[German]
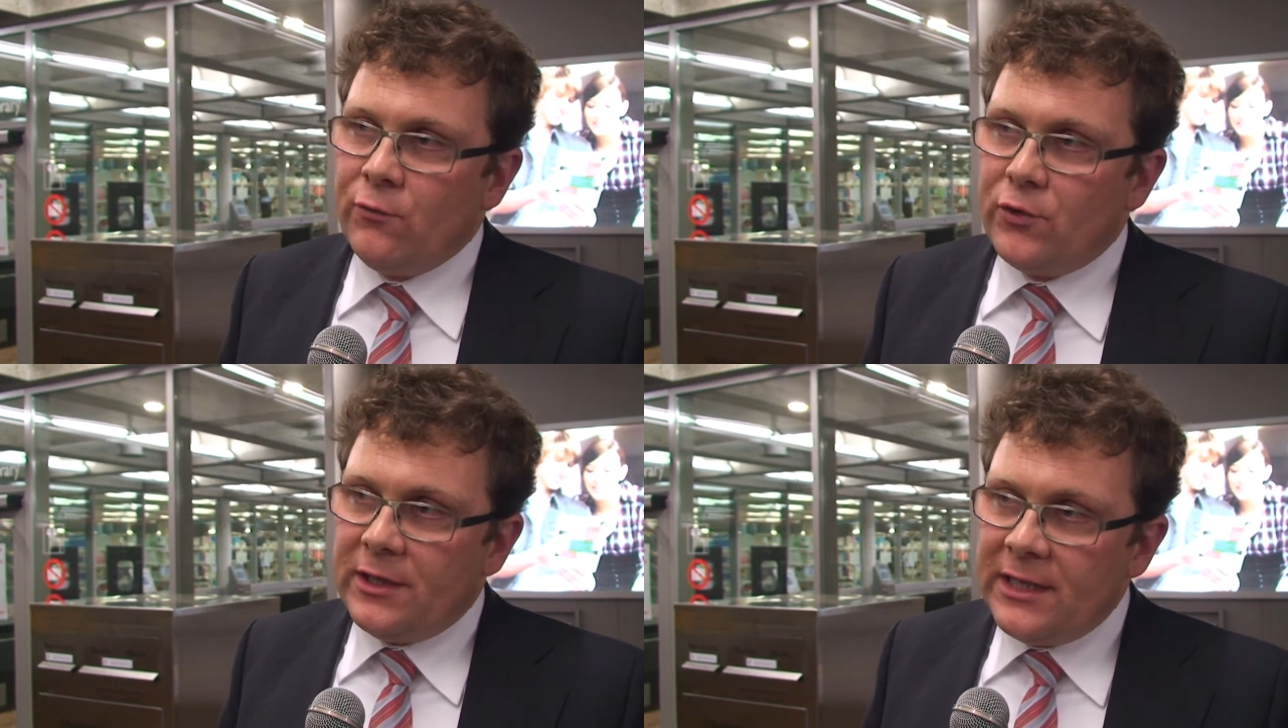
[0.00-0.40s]

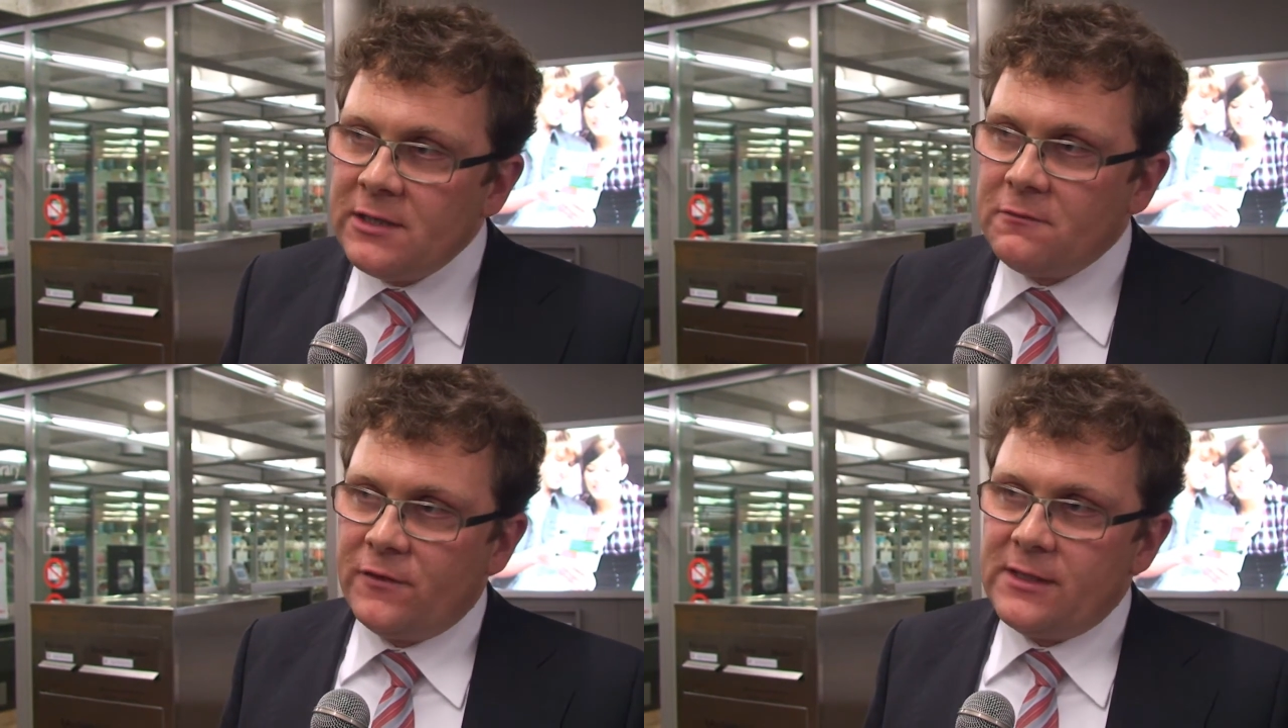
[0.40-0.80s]
würde
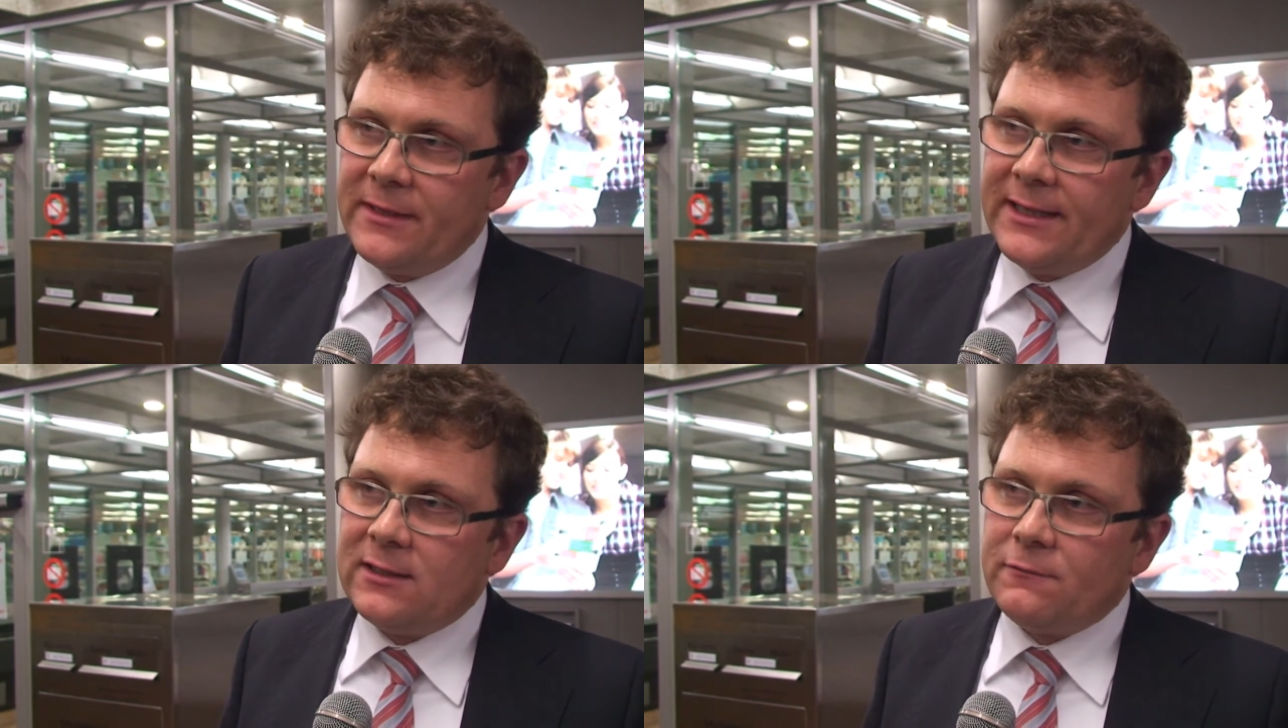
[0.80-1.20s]
ich viel
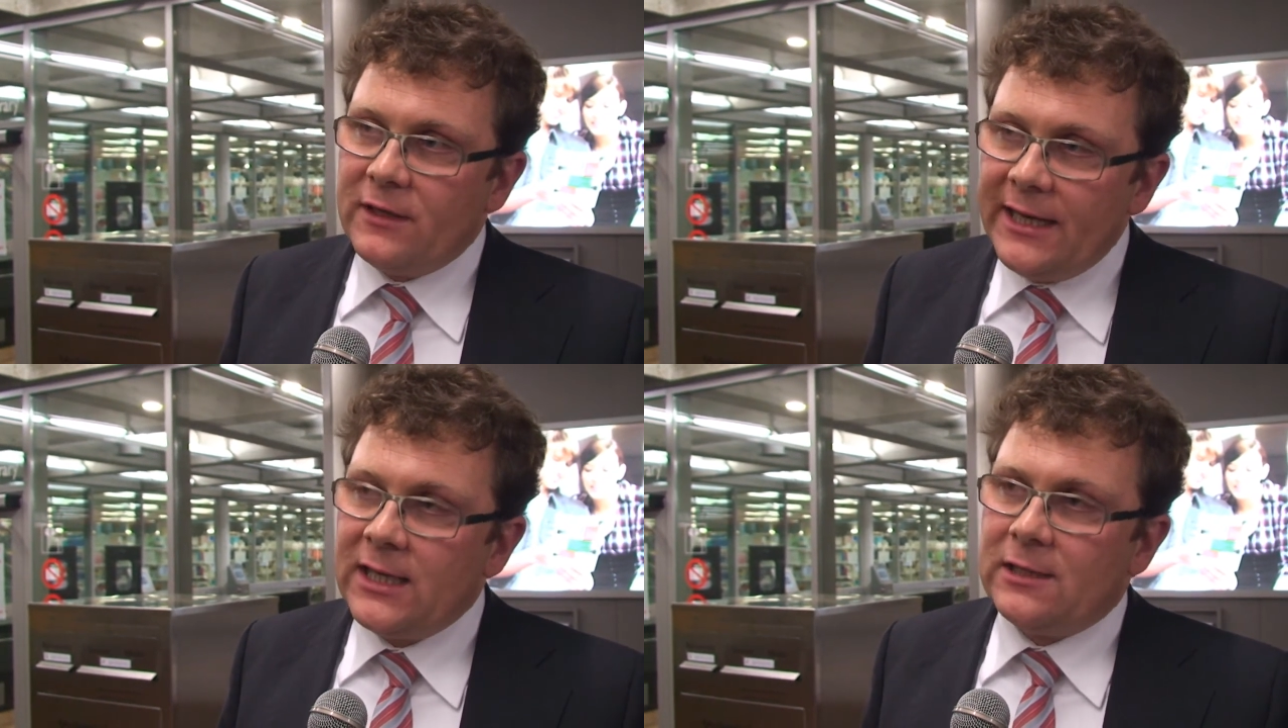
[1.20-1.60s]
mehr,
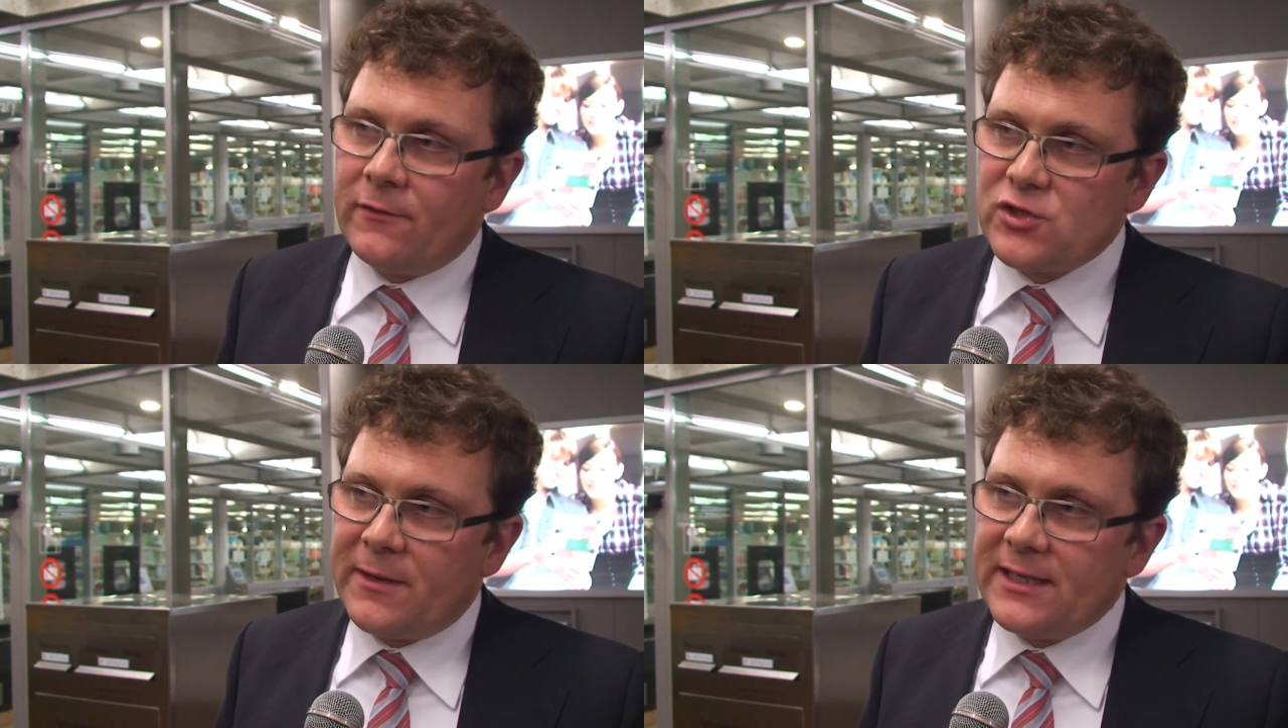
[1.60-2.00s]
viel eher
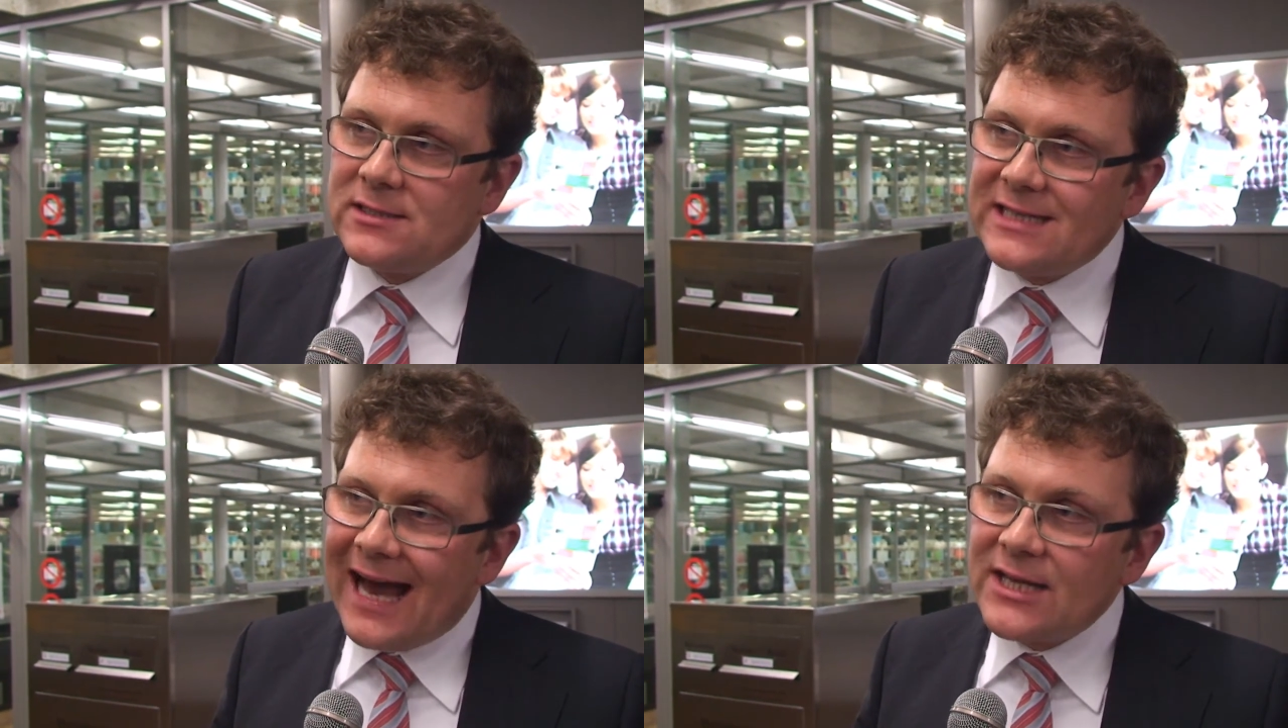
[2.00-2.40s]
davon sprechen,
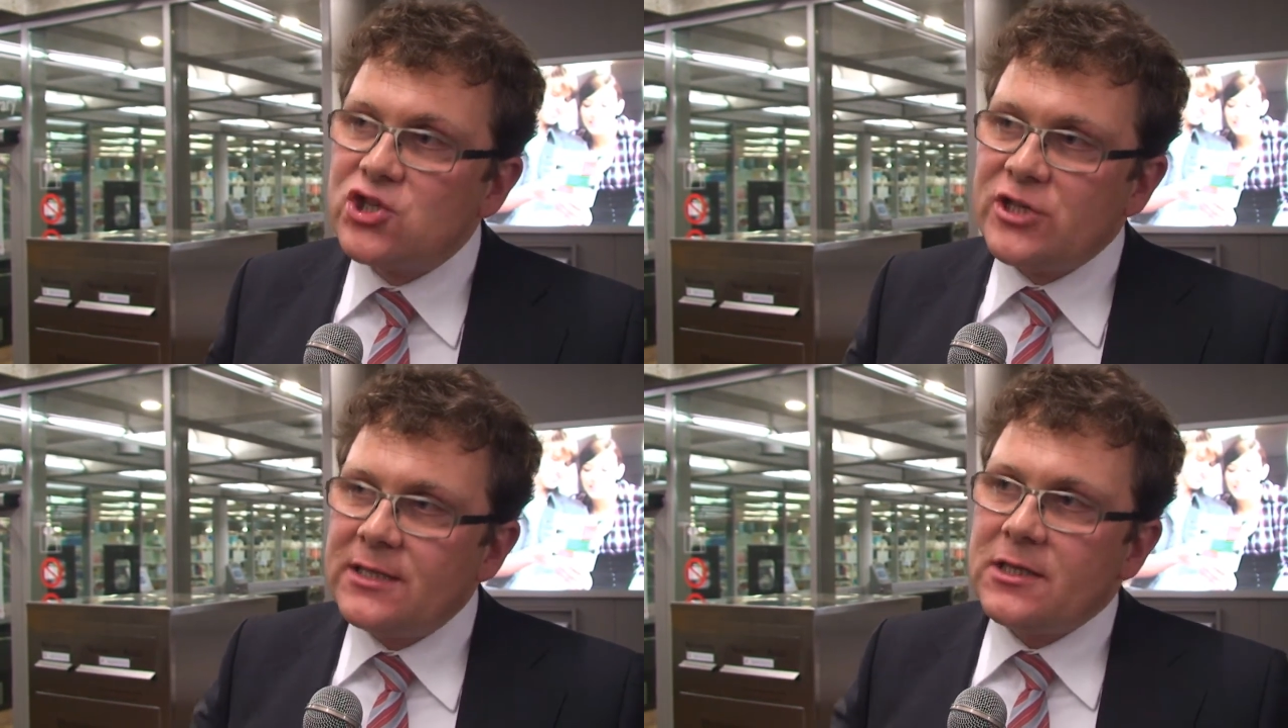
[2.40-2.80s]
sich
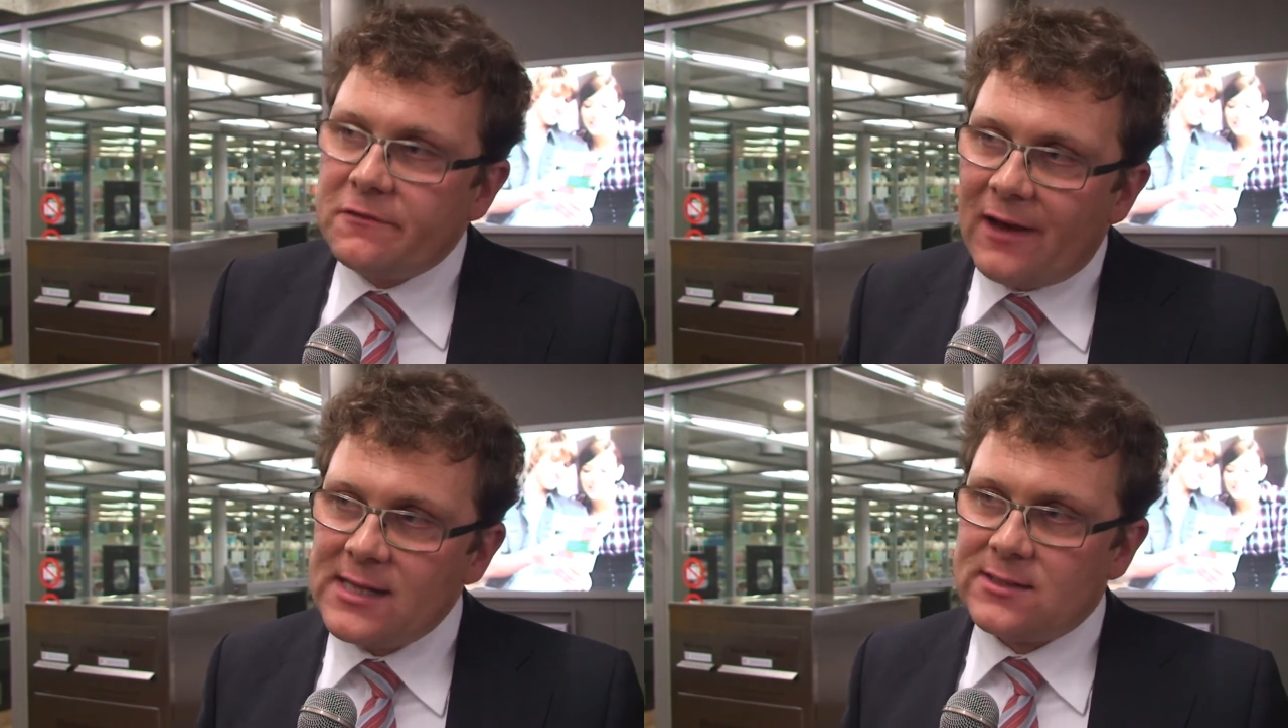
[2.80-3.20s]
anständig
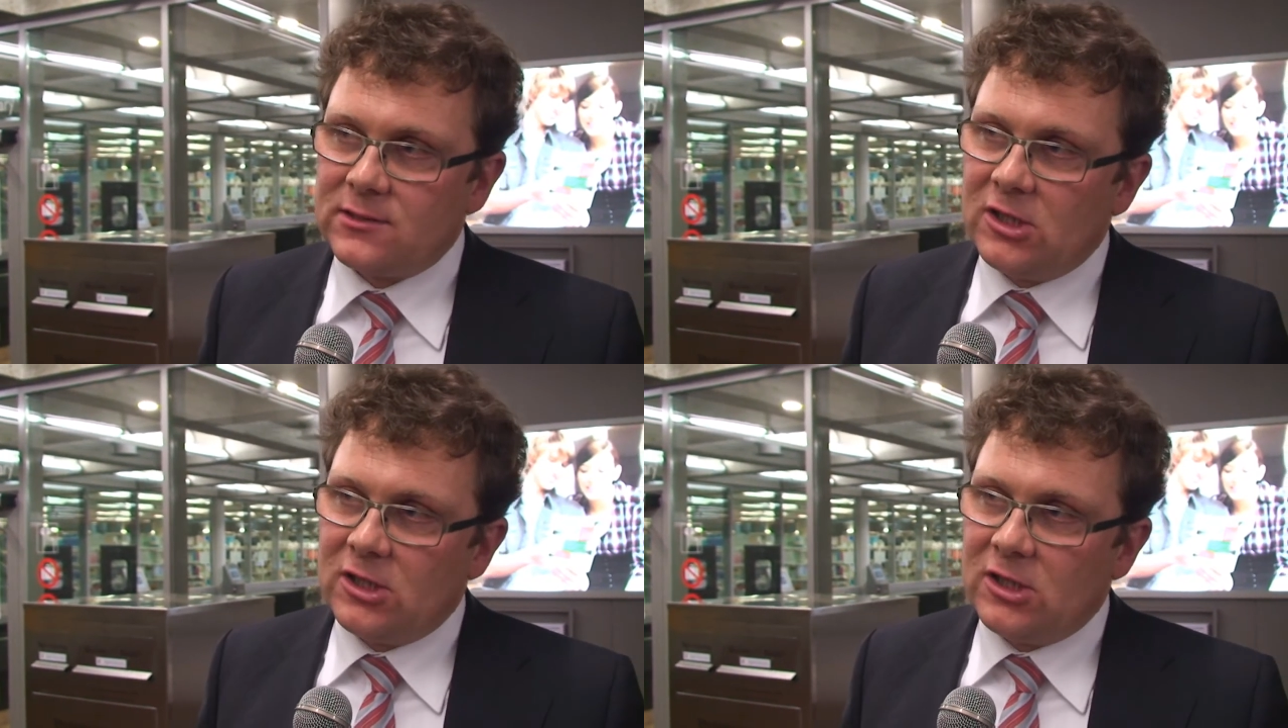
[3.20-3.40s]
verhalten.